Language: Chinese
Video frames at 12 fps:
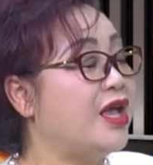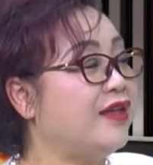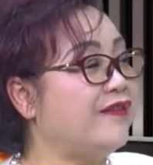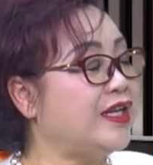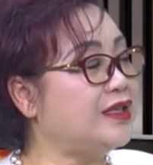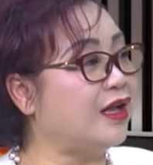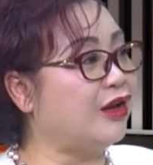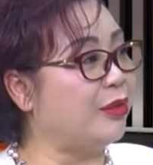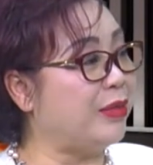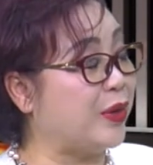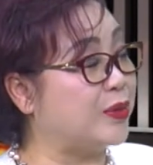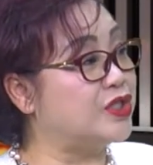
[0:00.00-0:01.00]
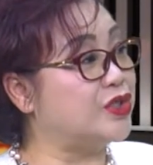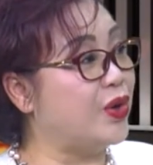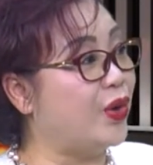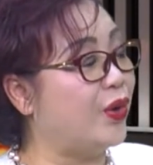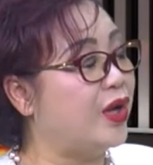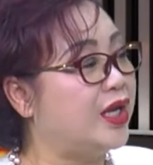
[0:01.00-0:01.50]
因为你到了美国之
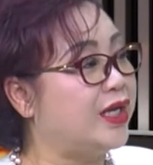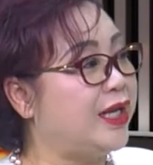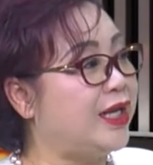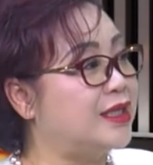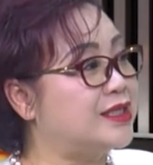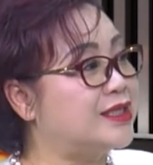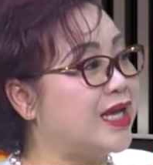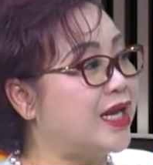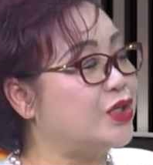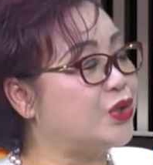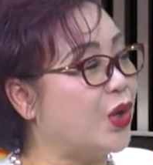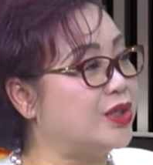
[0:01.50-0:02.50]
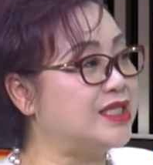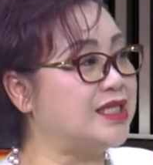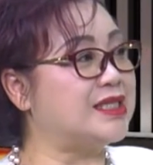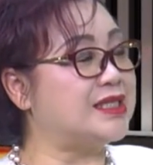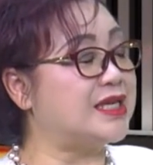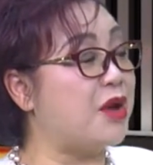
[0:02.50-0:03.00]
后，你再来说哦，这些
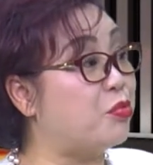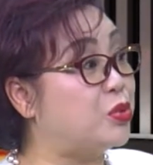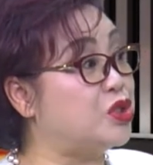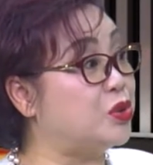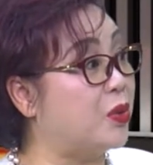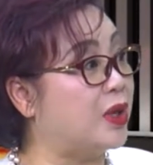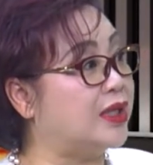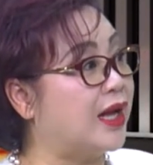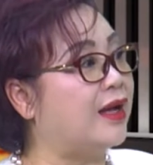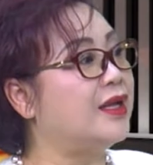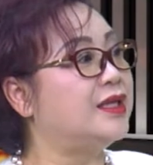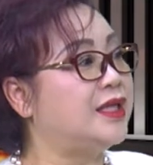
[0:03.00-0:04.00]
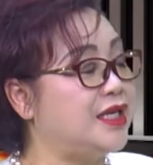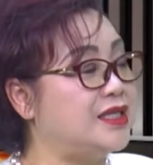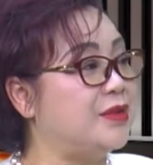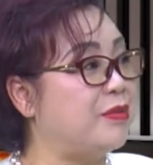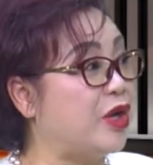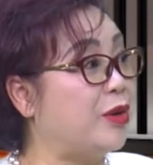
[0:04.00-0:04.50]
资产不是我的，你已
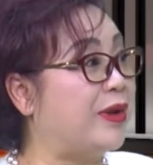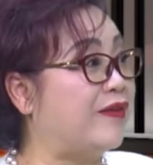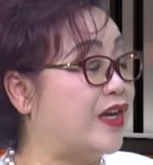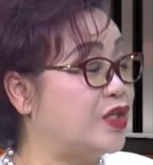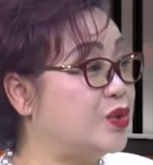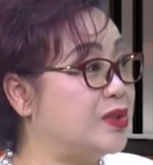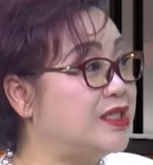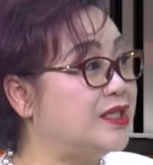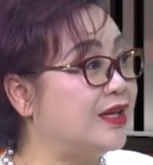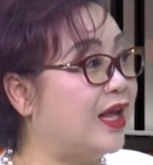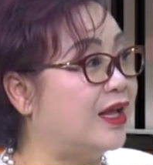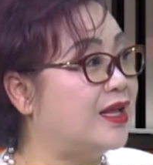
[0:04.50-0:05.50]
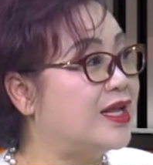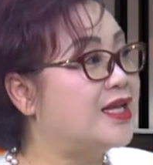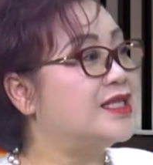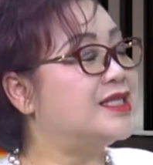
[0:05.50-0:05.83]
经没有办法说清了。嗯。